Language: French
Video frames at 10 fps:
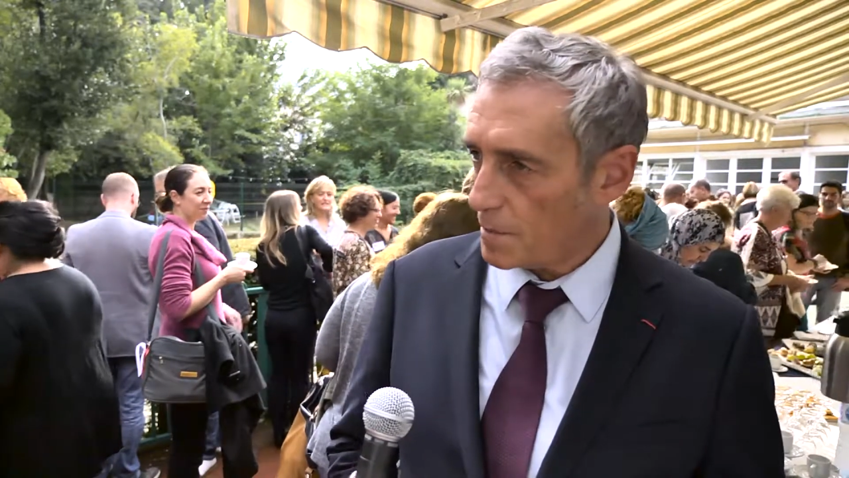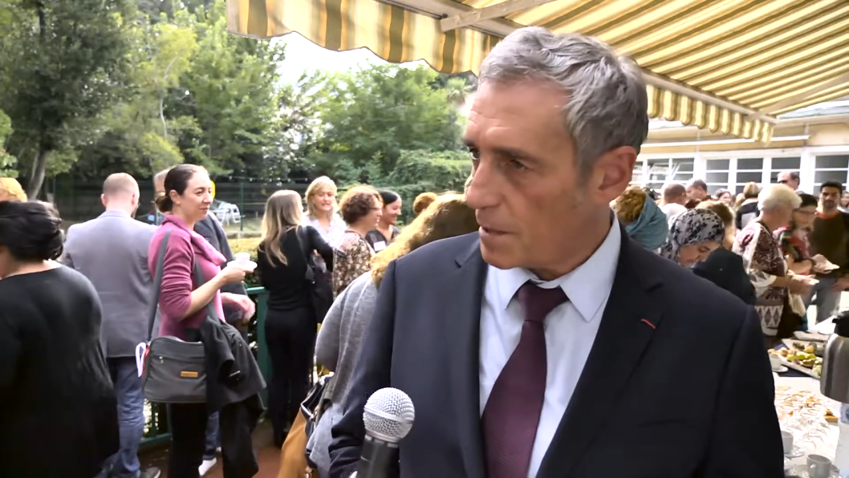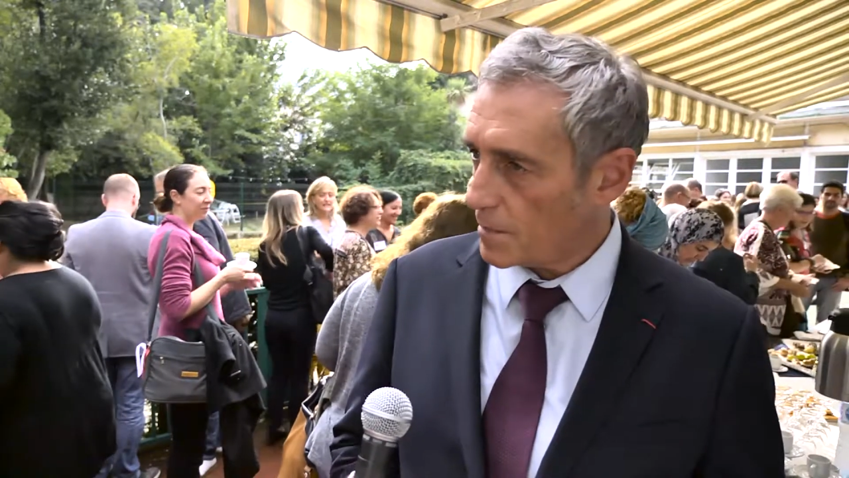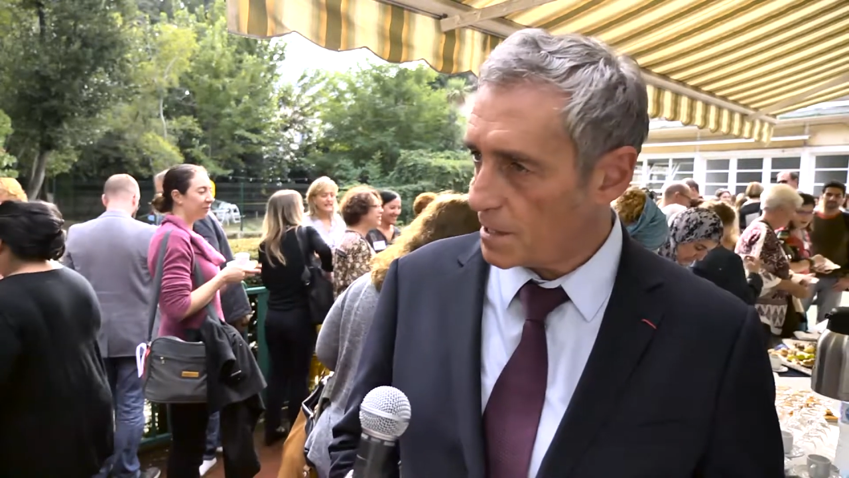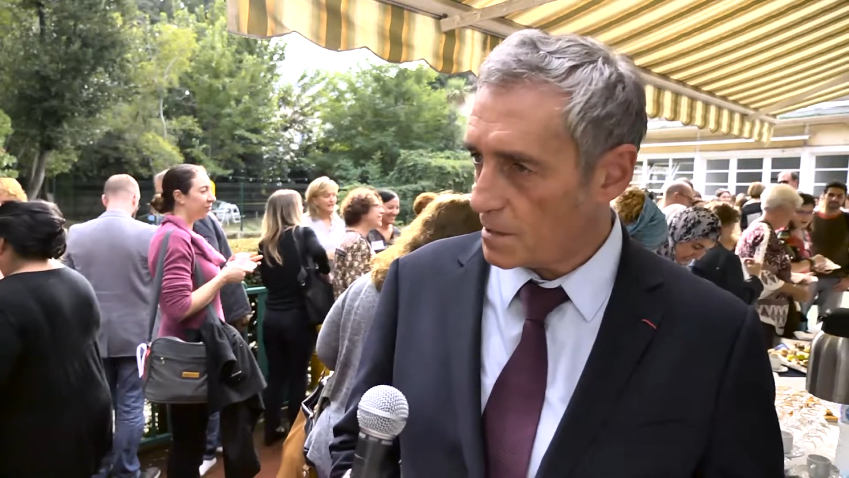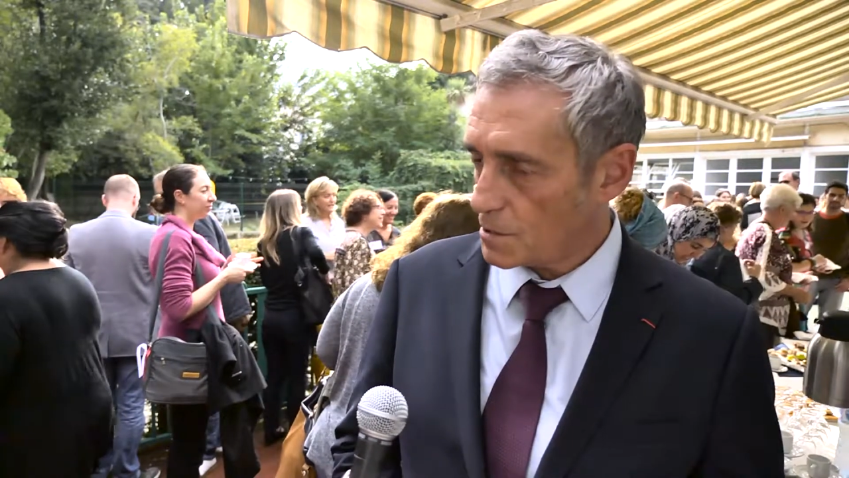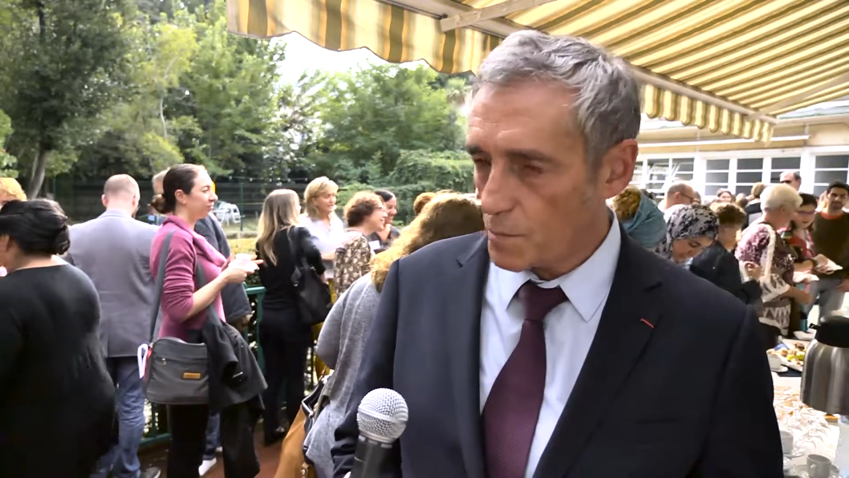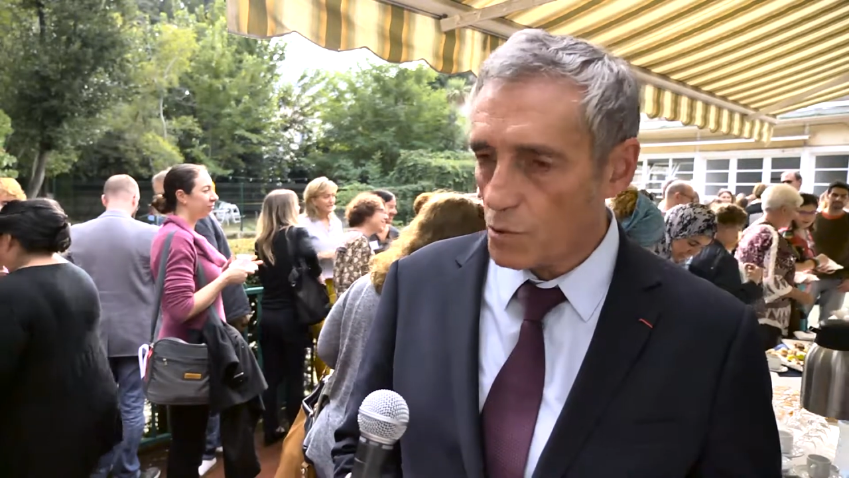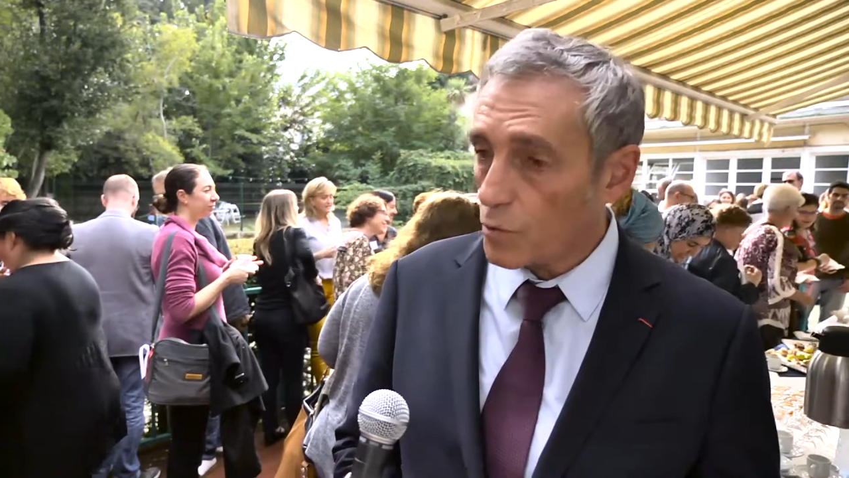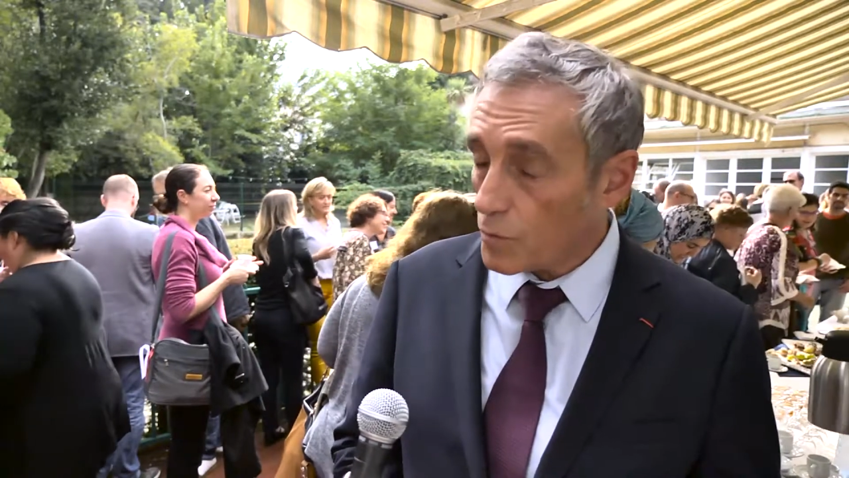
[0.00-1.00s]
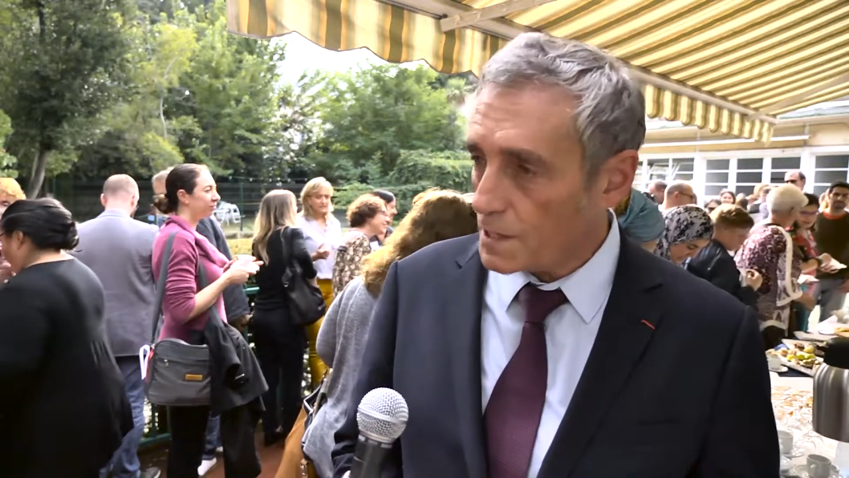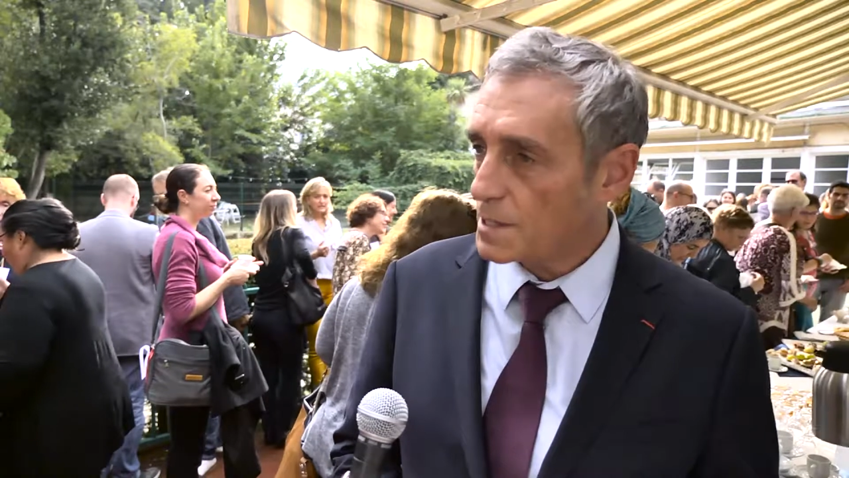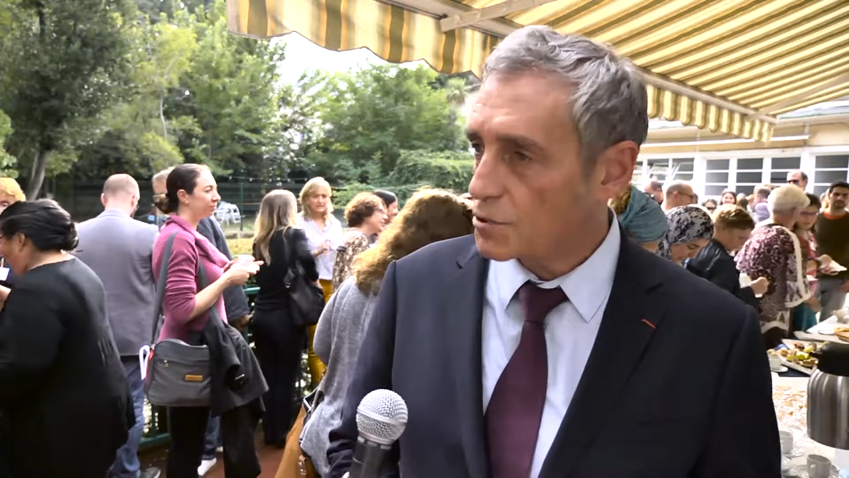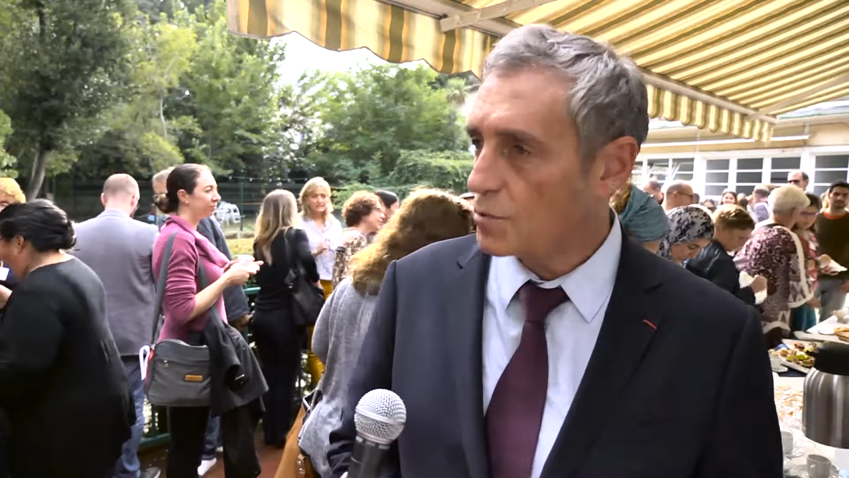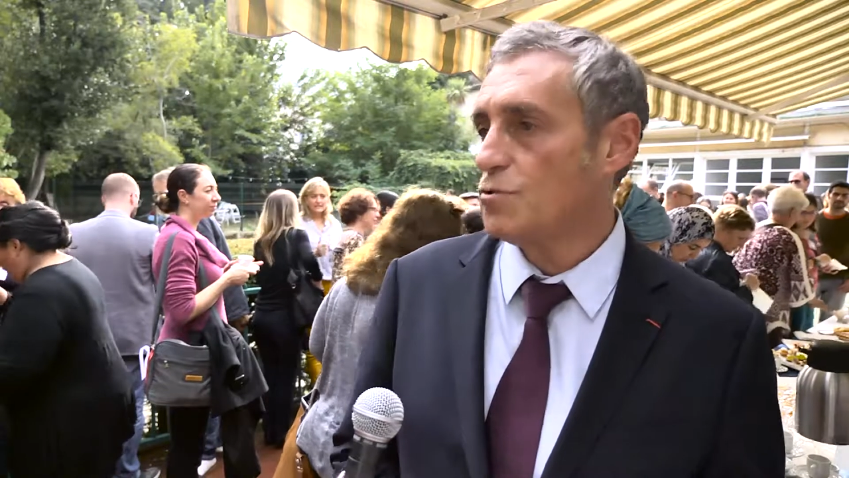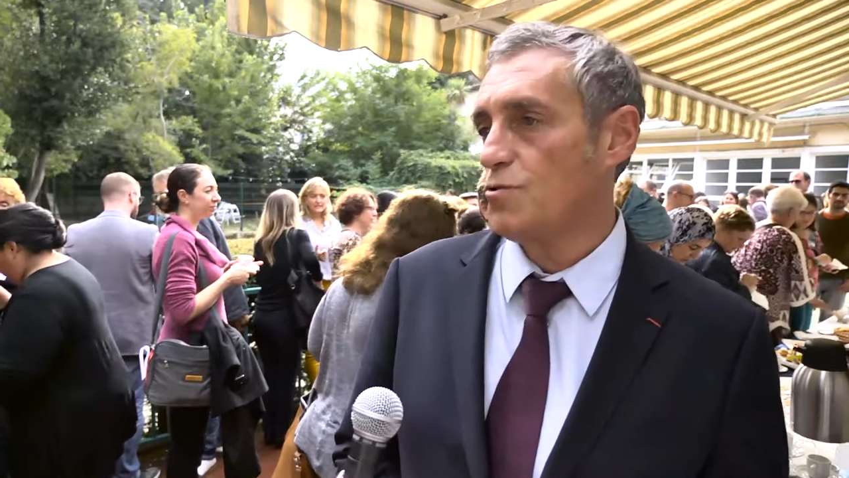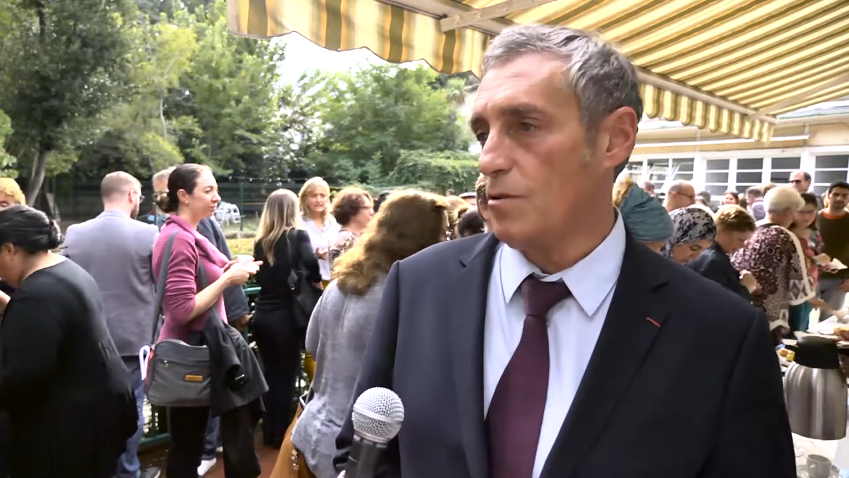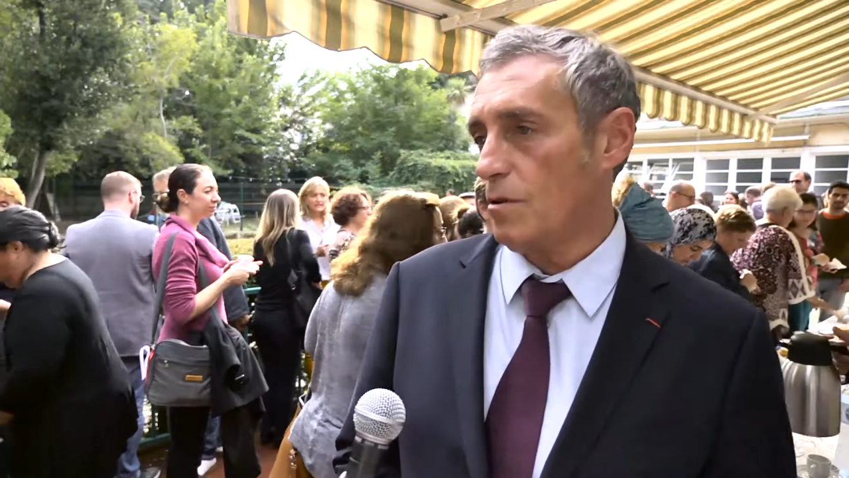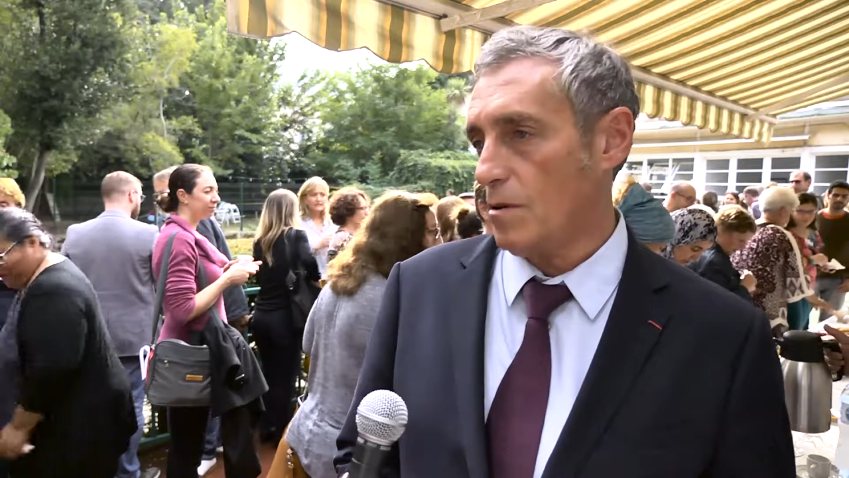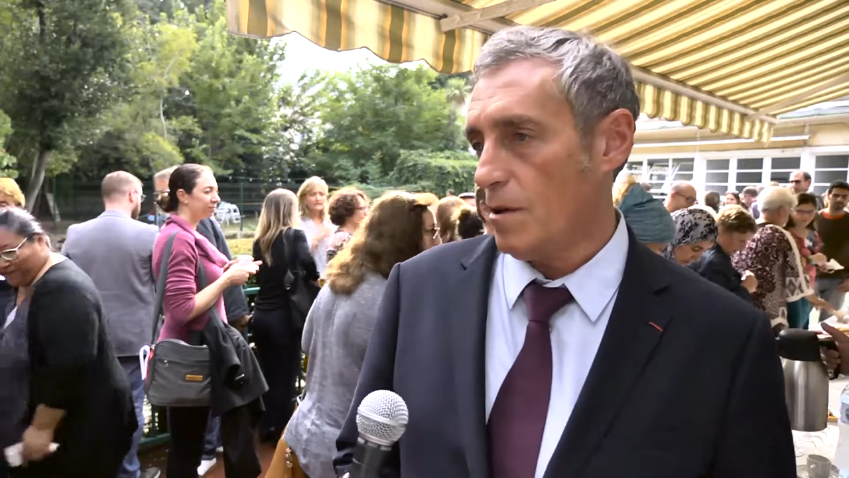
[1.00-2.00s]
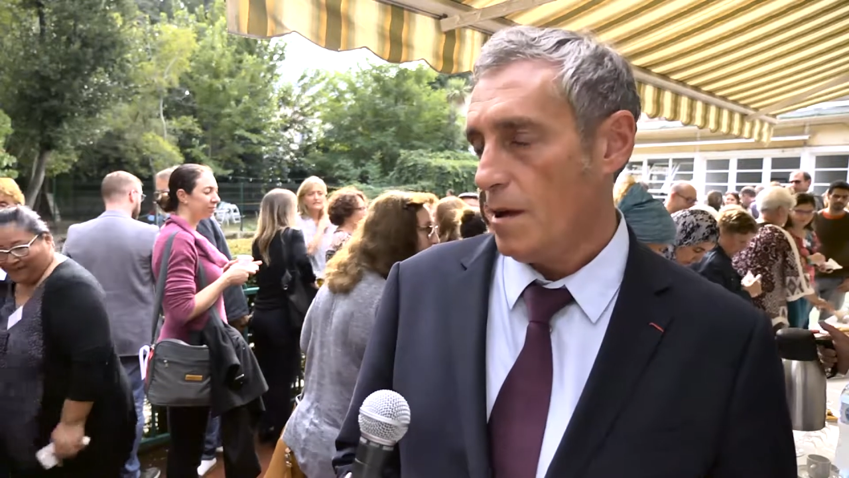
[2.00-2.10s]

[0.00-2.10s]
permanence pour trouver des solutions